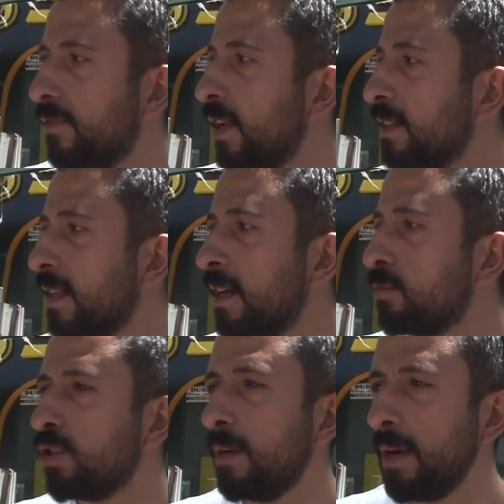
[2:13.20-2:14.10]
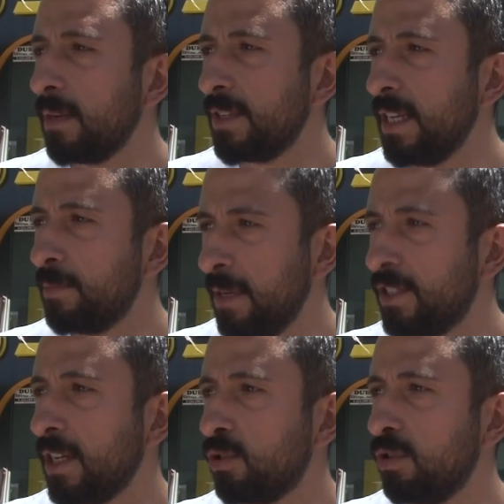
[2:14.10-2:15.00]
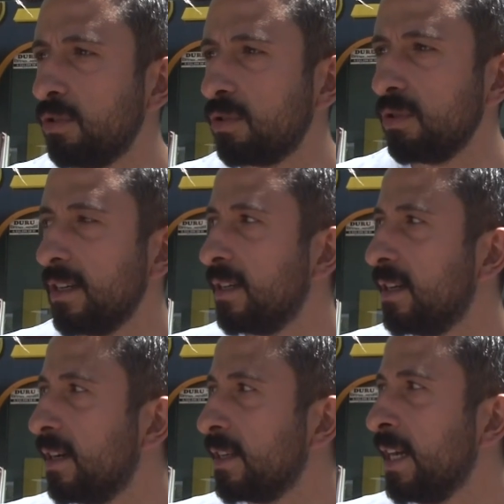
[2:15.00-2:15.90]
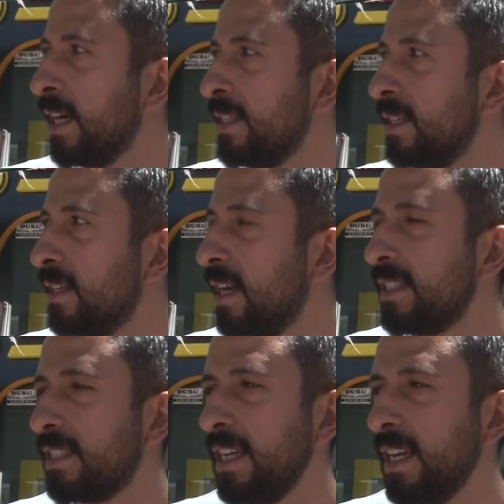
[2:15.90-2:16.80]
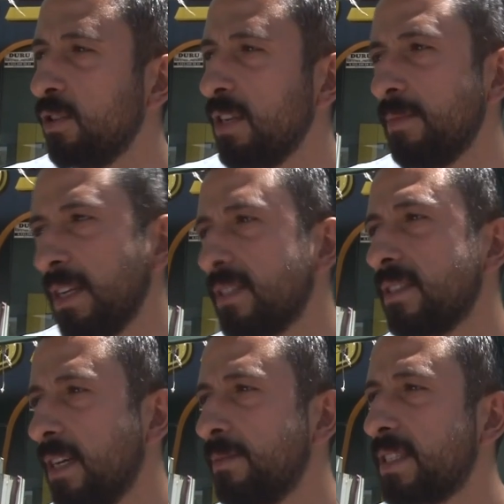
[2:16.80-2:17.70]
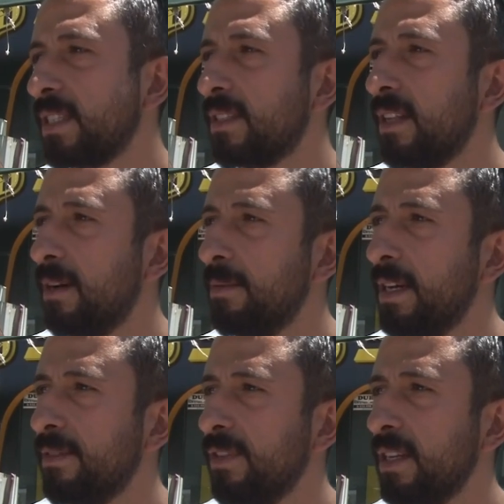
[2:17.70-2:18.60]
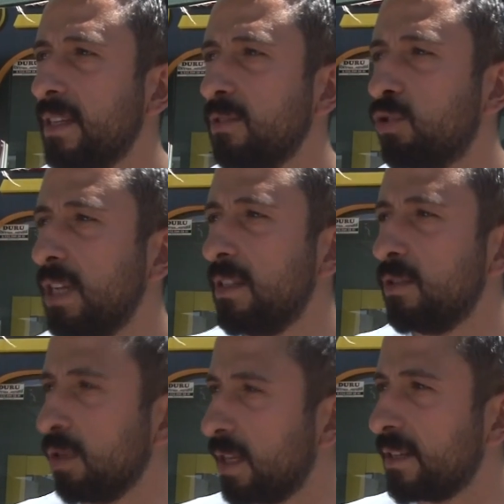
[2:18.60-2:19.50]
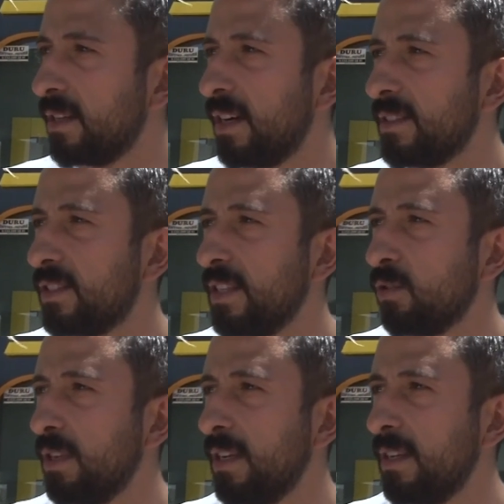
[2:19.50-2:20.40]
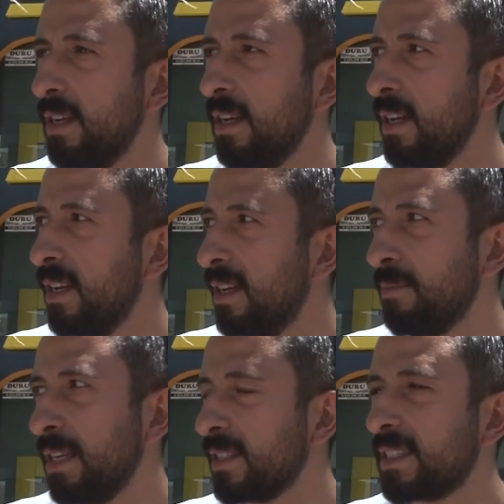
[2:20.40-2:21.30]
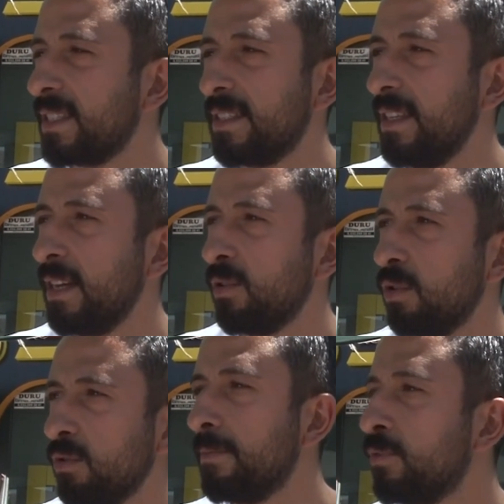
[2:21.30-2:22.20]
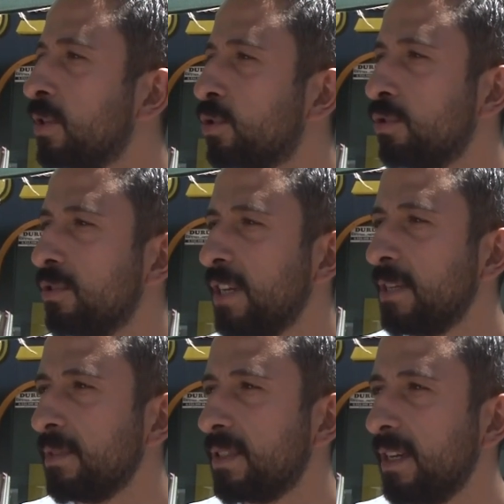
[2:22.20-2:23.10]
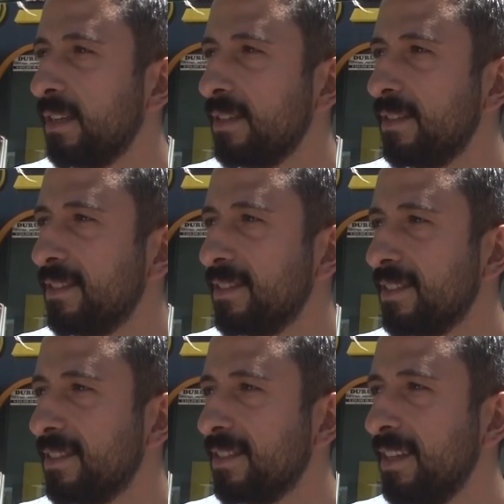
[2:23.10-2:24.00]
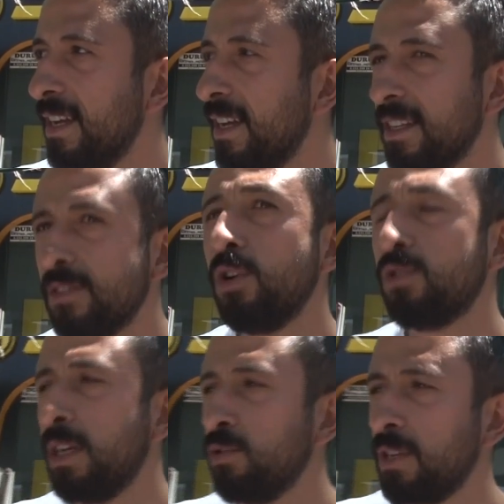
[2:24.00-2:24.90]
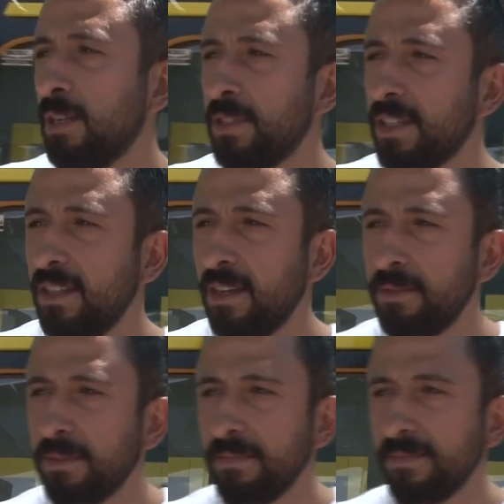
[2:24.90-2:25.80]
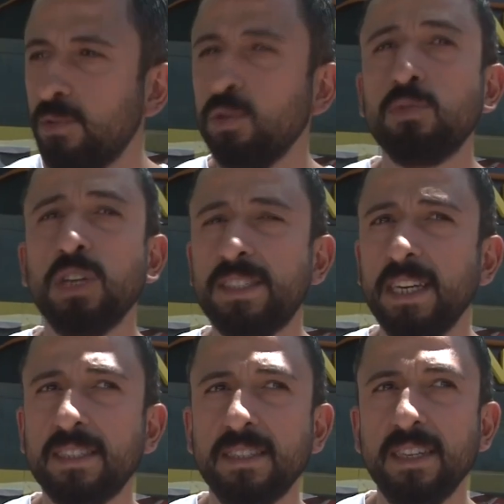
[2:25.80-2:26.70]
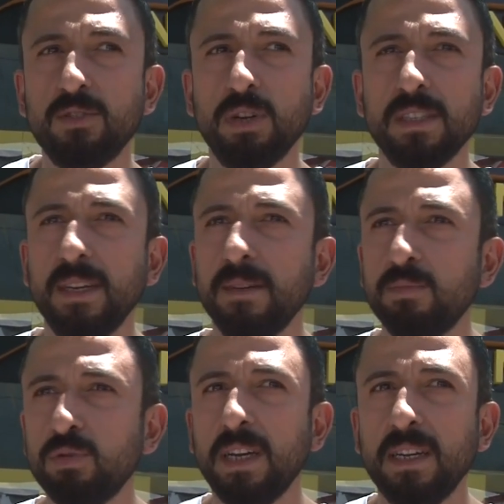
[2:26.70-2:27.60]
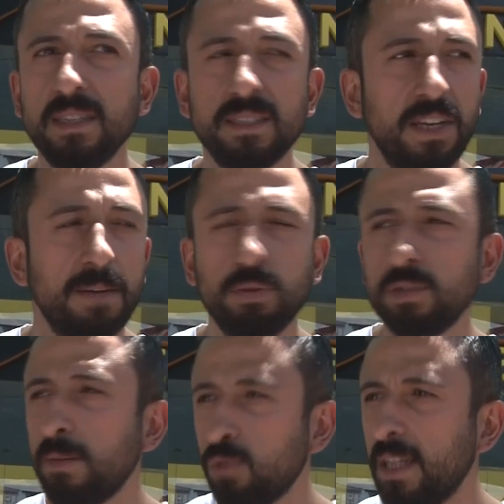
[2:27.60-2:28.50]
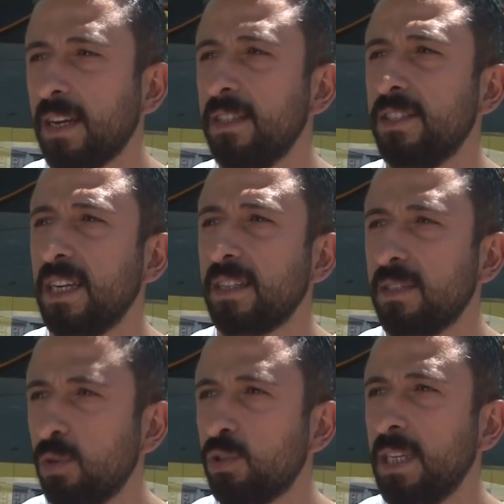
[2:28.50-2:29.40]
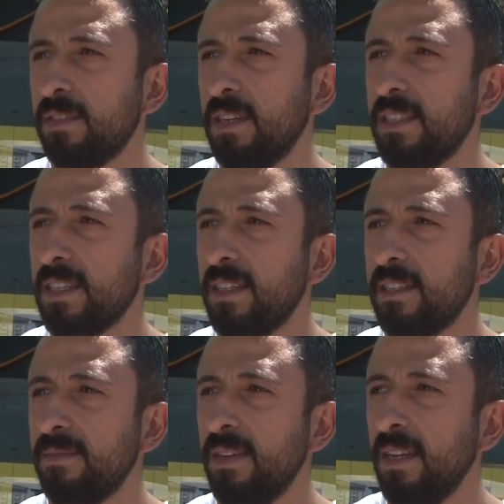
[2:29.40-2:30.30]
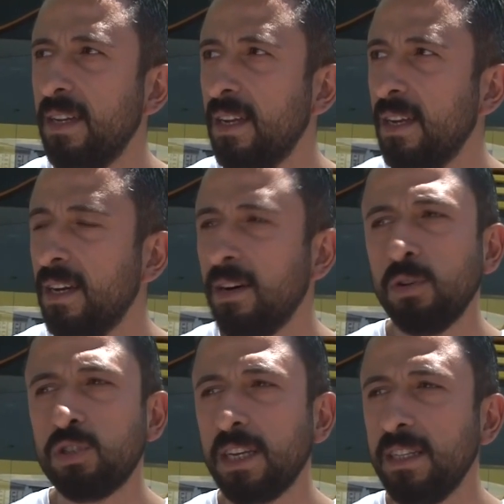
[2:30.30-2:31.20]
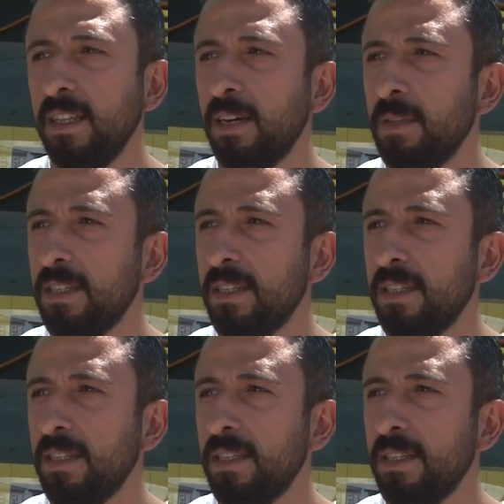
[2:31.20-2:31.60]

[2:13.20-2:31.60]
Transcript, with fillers: Fiyatlar abi şu an malımızı eritmeye çalışıyoruz. Yani eskiye göre biraz tabii sıkıntılı abi ya. Fiyatlar yükseldi dolar artışına göre. Biraz sıkıntılı yani o konuda. Buna şükür canımızsa. Dükkan falan var mı? Dört tane dükkanımız yıkıldı abi bizim. kuyumcu çarşısında. Şu anda burada şey yapıyoruz da burada kaldıracaklar konteyner verecekler. O şekilde devam